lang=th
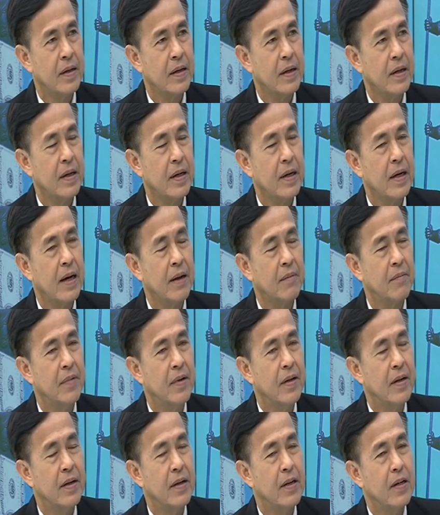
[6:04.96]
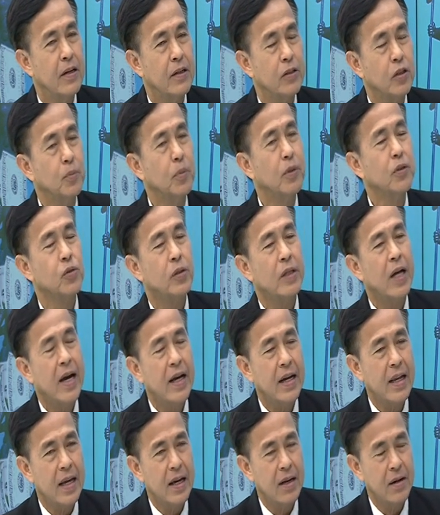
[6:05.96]
มาตรวจสอบกันครับ สมมติสุด
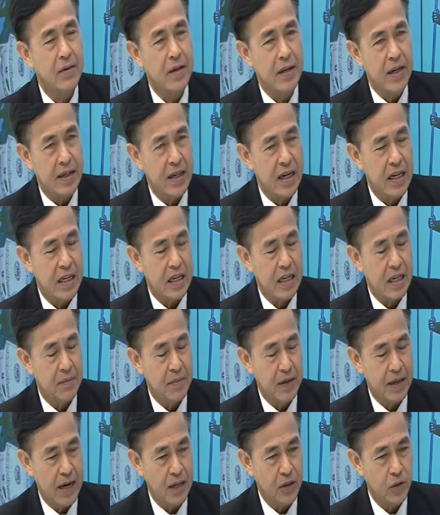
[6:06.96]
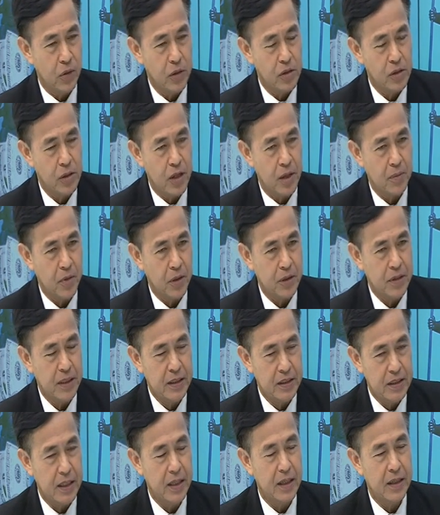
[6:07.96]
ท้ายแล้วคณะกรรมการตรวจสอบข้อ
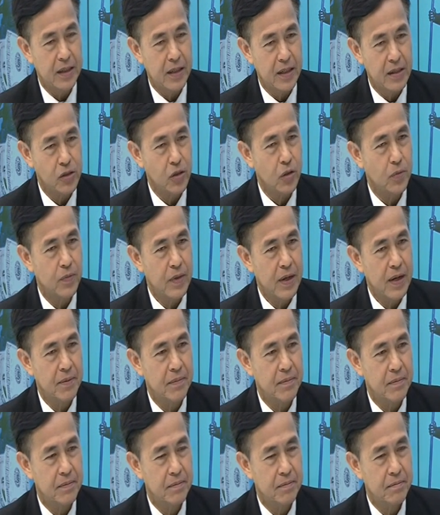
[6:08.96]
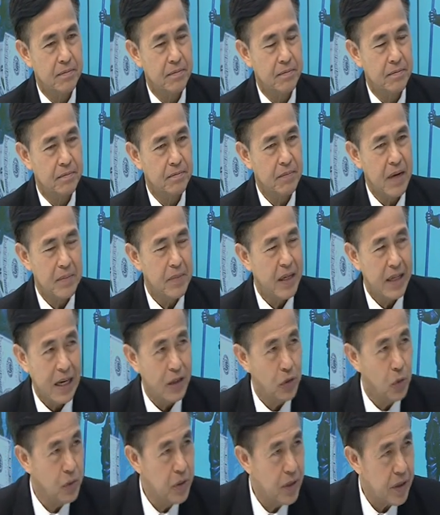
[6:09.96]
เท็จจริงเนี่ยสรุปว่าไม่มี
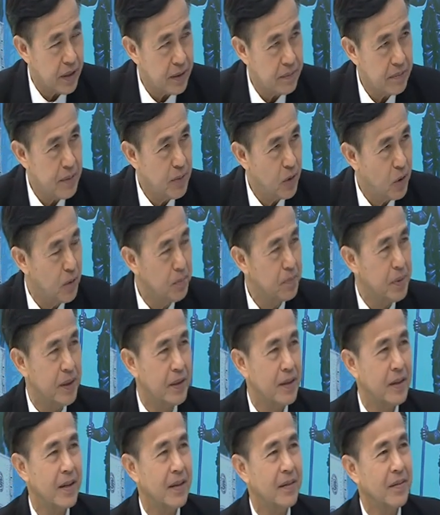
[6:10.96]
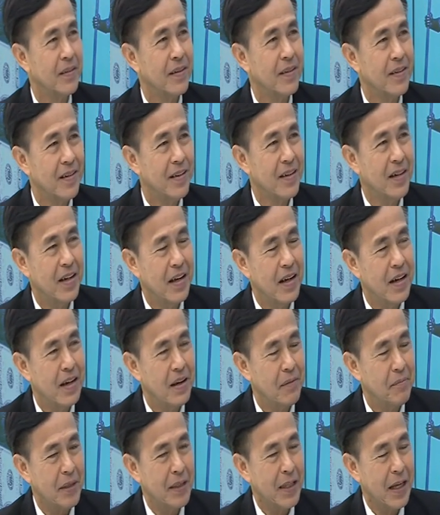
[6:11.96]
การทุจริตไม่มีคนผิดเนี่ย
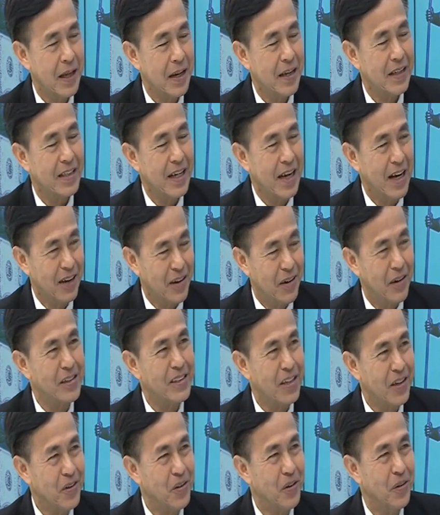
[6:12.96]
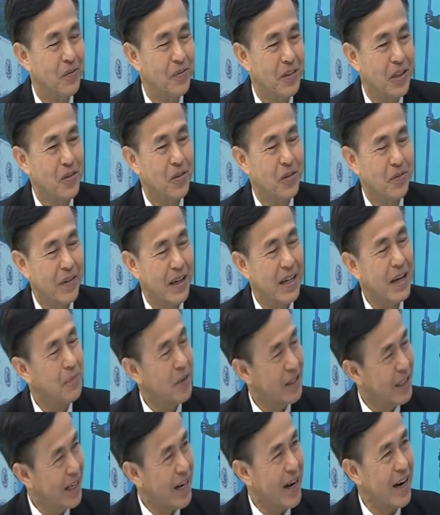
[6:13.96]
ฏิกิริยาของสังคมเนี่ยคุณมานา
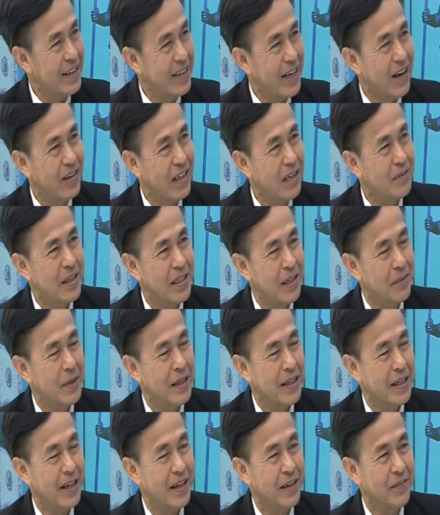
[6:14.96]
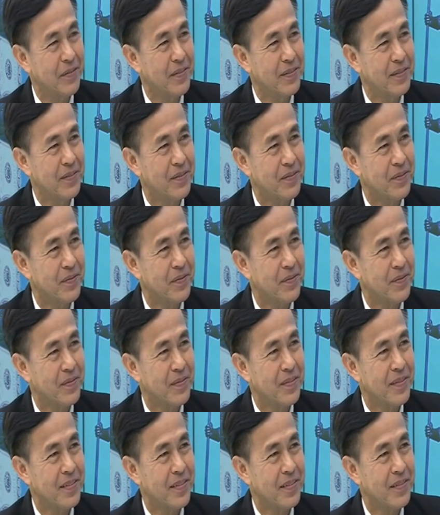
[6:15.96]
พจะคาดเดาได้ไหมจะเป็นยังไง
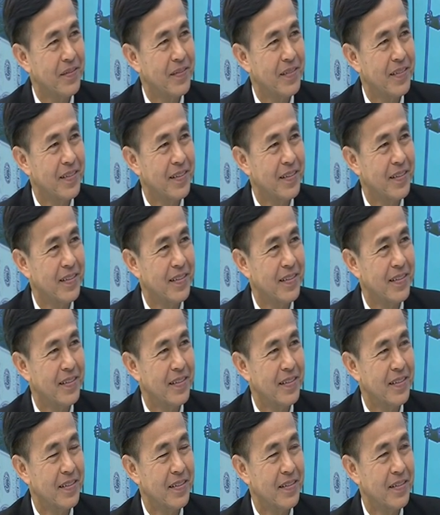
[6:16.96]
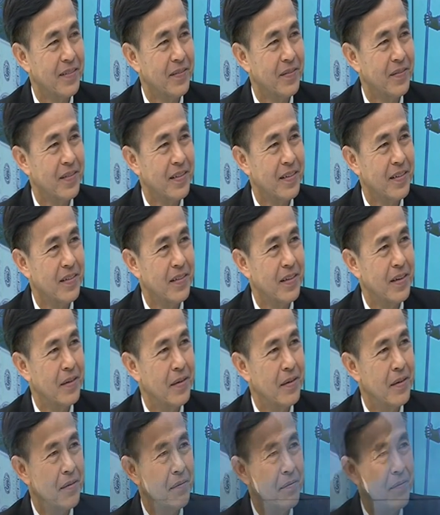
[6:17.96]
ถ้าตรวจสอบแล้ว
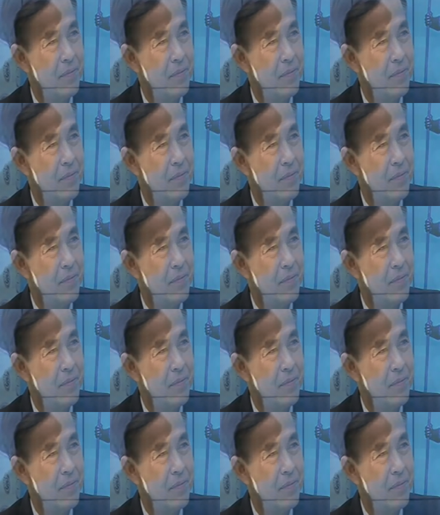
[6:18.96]
มั